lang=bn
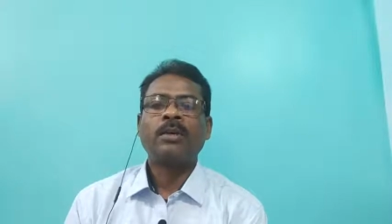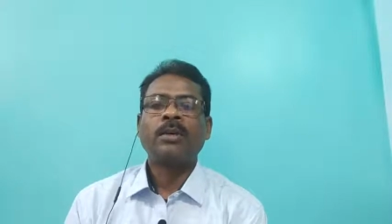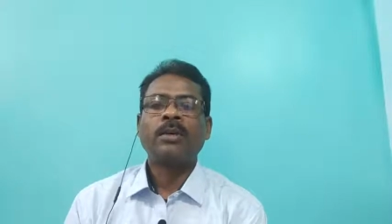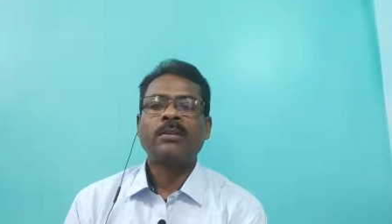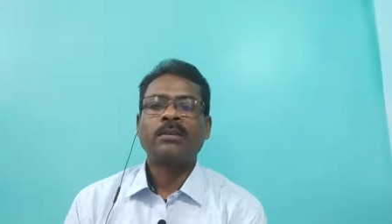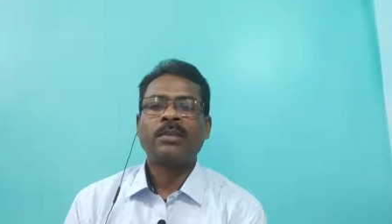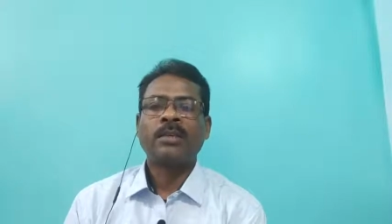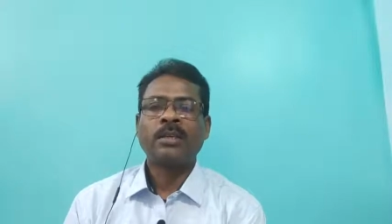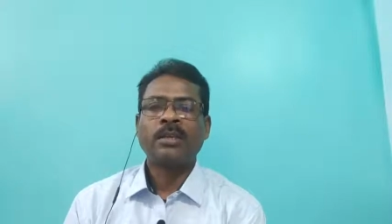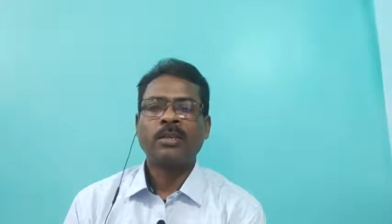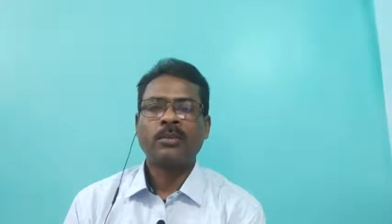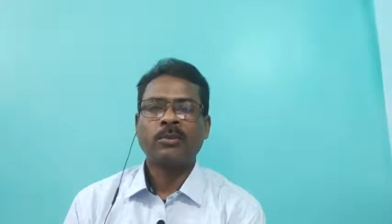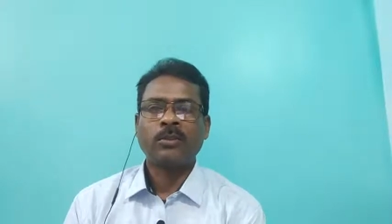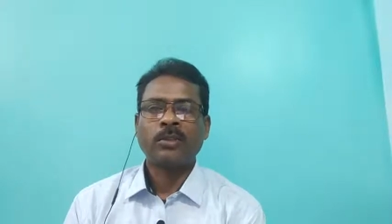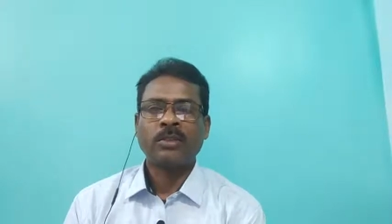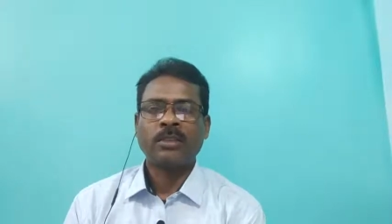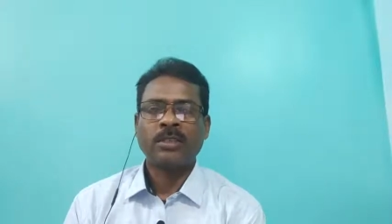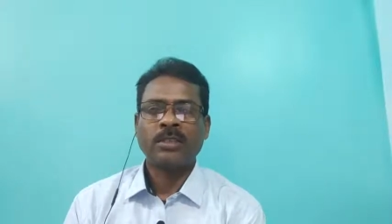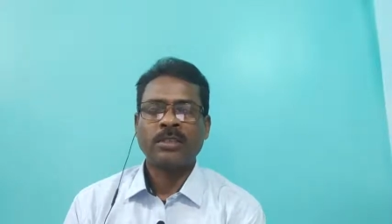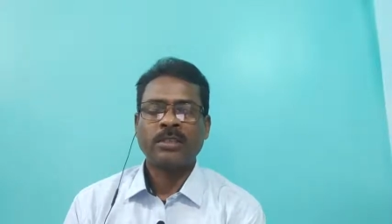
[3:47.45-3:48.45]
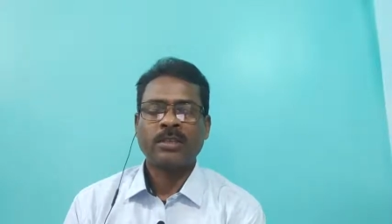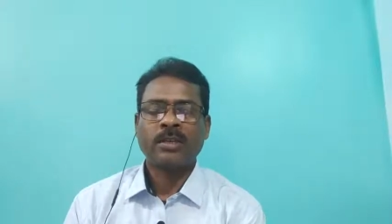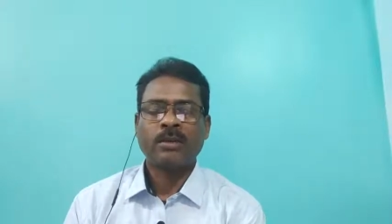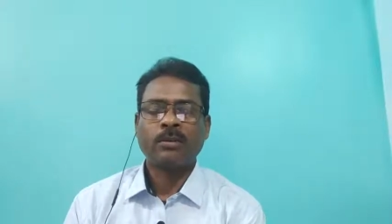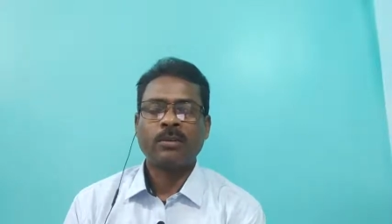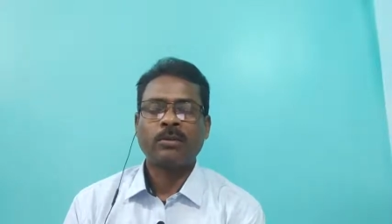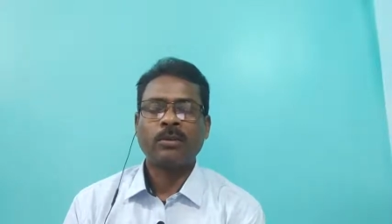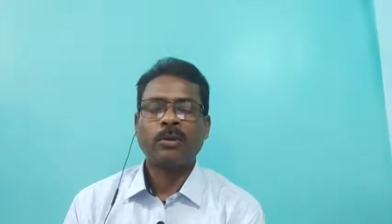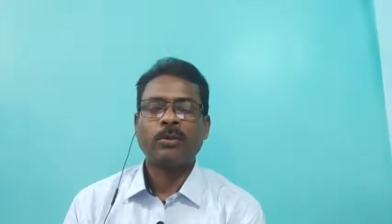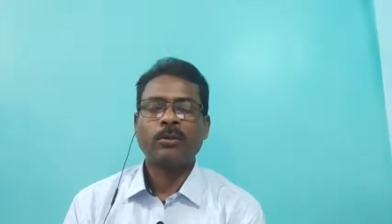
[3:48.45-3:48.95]
কেস টেকিং যদি
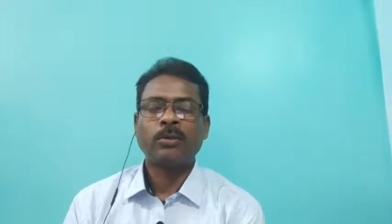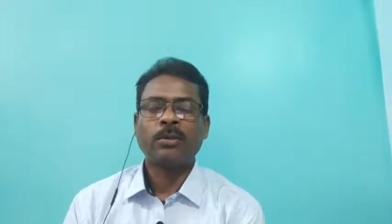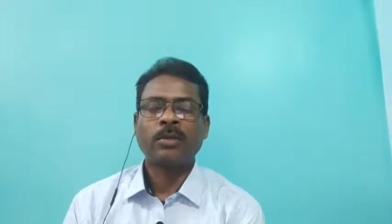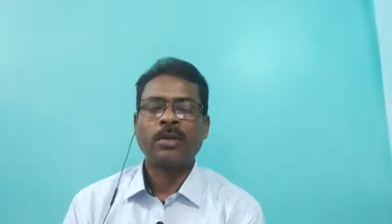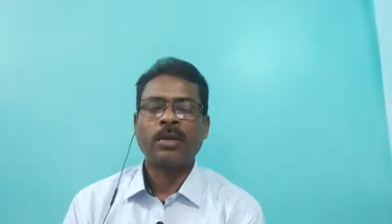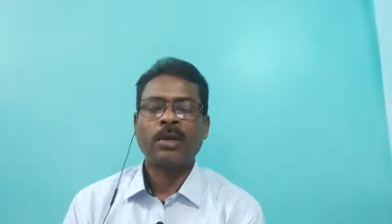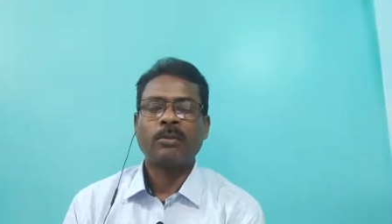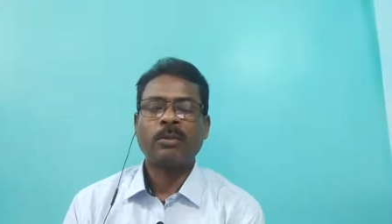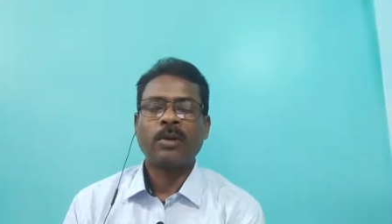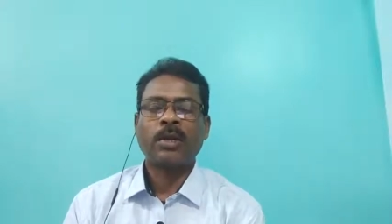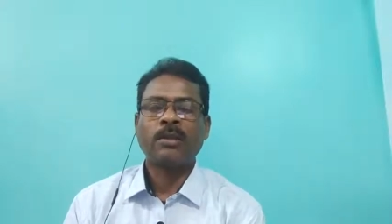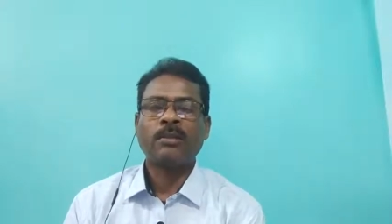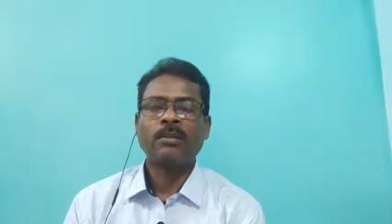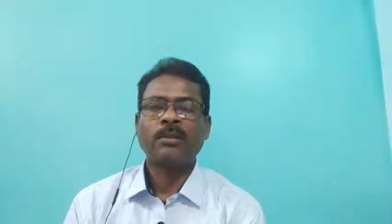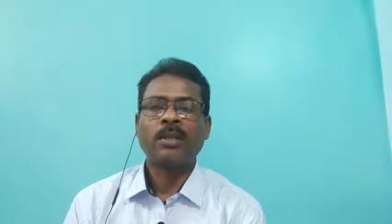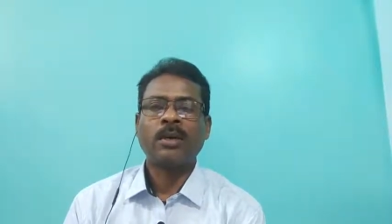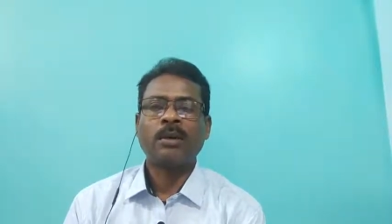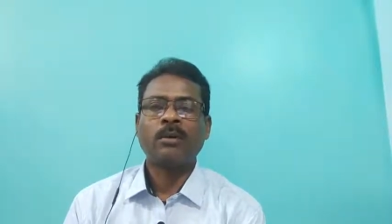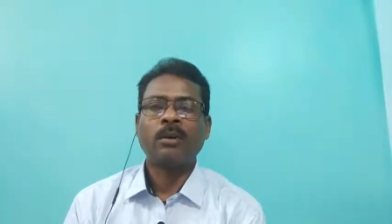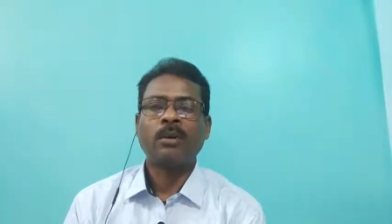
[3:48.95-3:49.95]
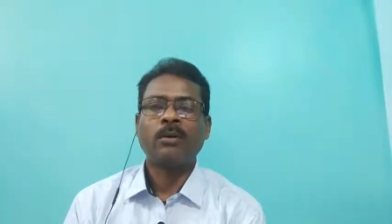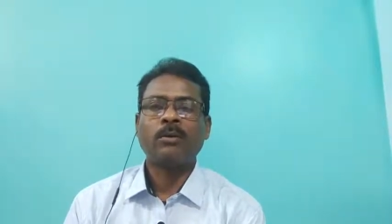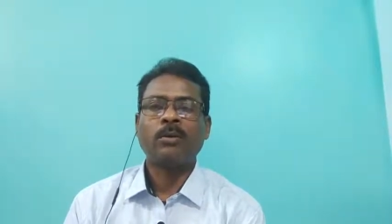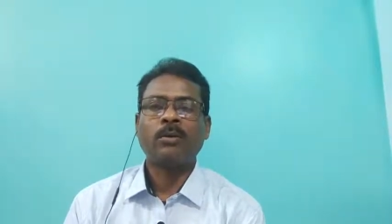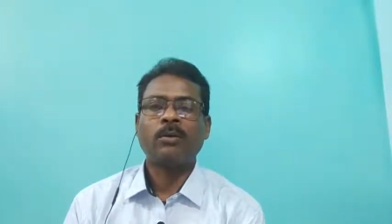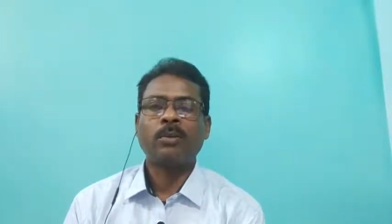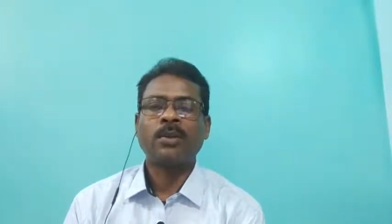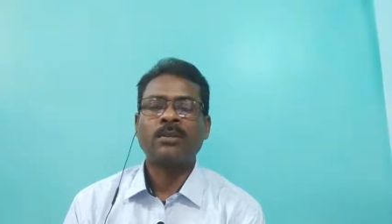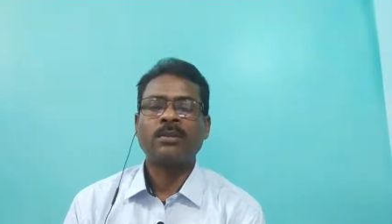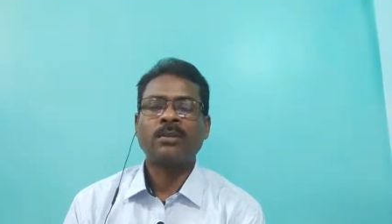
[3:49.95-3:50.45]
ঠিকঠাকভাবে করতে না পারেন তাহলে কোনো
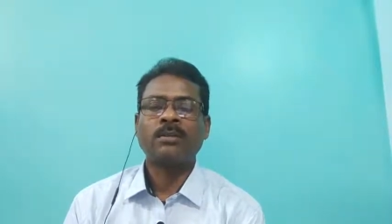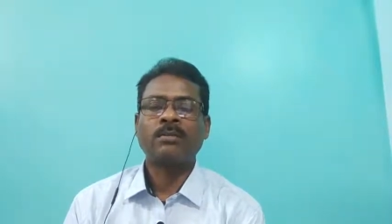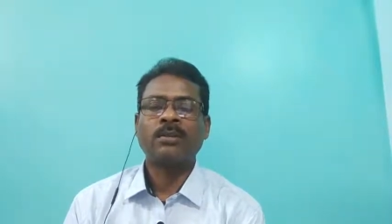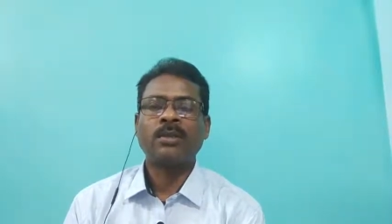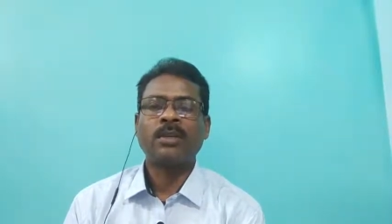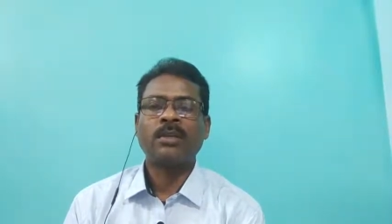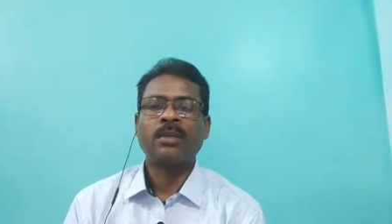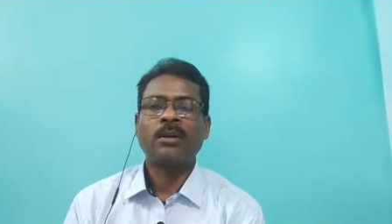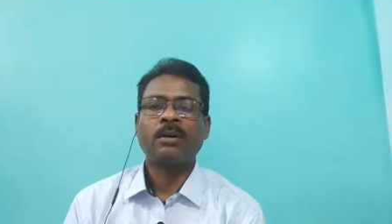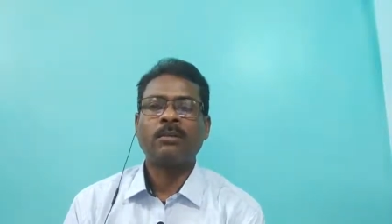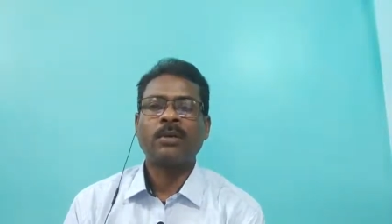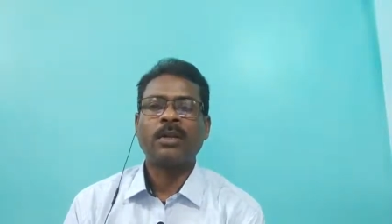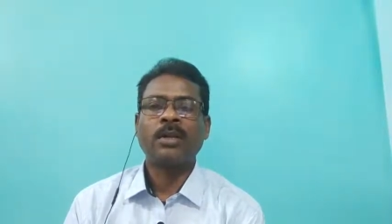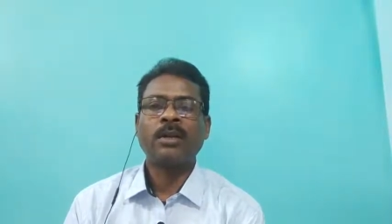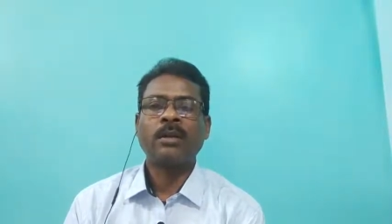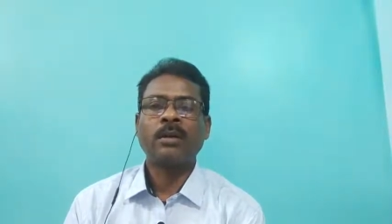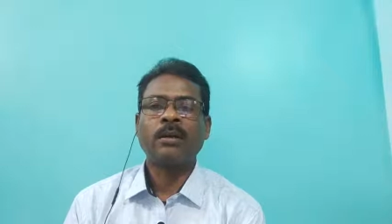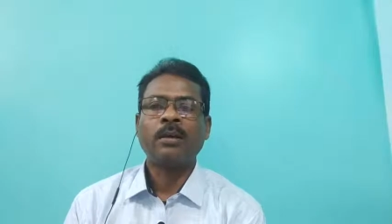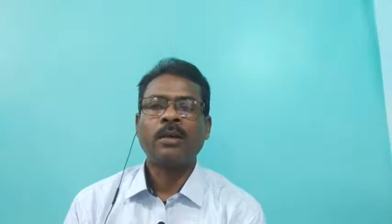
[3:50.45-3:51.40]
প্রেসক্রিপশানই হবে না